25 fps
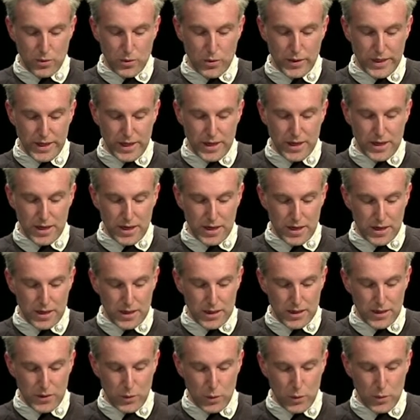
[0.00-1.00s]
äh,
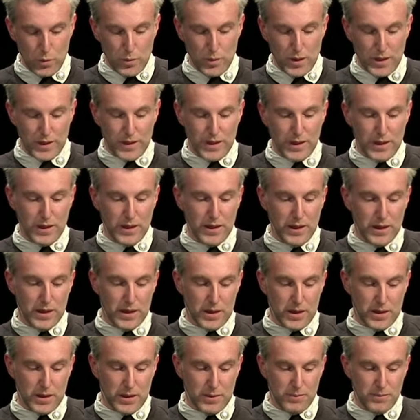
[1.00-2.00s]
oder äh, über die
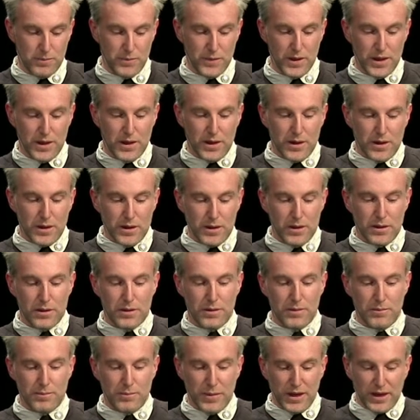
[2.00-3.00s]
ähm,
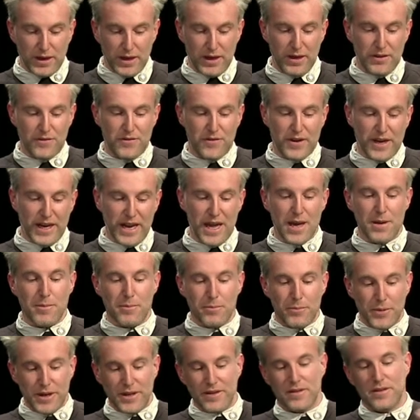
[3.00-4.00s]
äh, Begriff
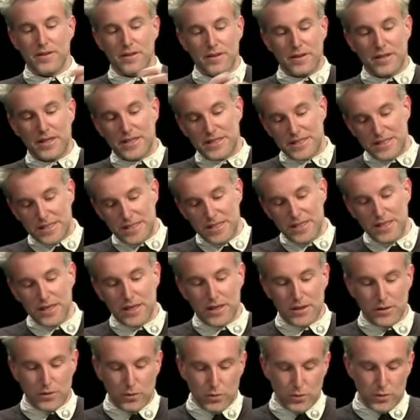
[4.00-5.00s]

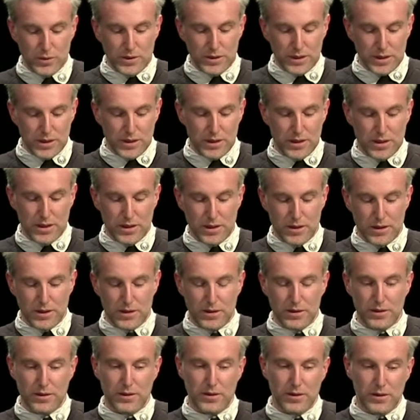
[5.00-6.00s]
repräsentieren und
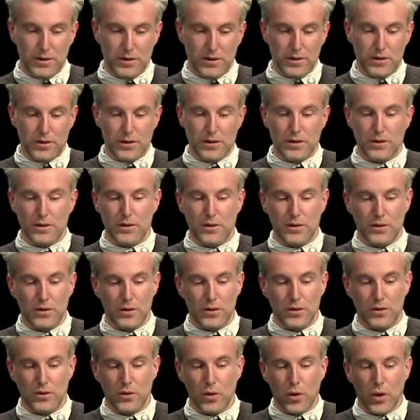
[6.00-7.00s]
äh, äh,
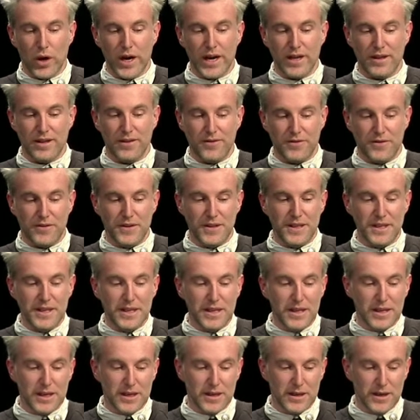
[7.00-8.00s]
neu
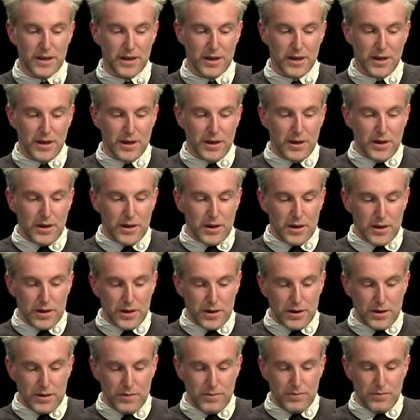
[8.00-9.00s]
definieren.
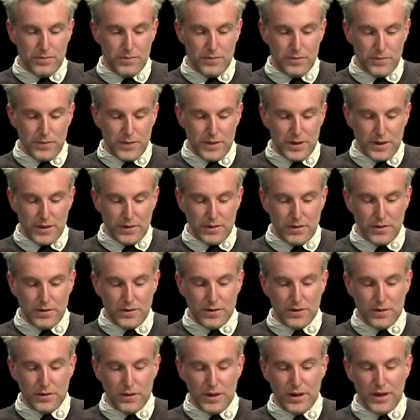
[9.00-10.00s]
Ähm, das
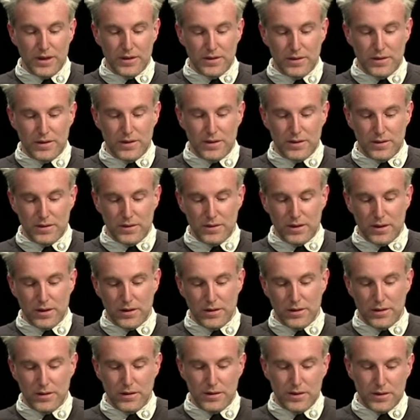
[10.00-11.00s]
ist natürlich jetzt das,
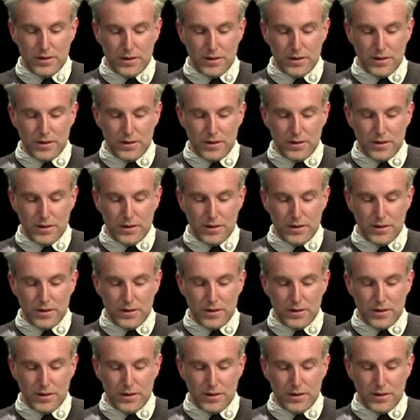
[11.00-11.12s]
da,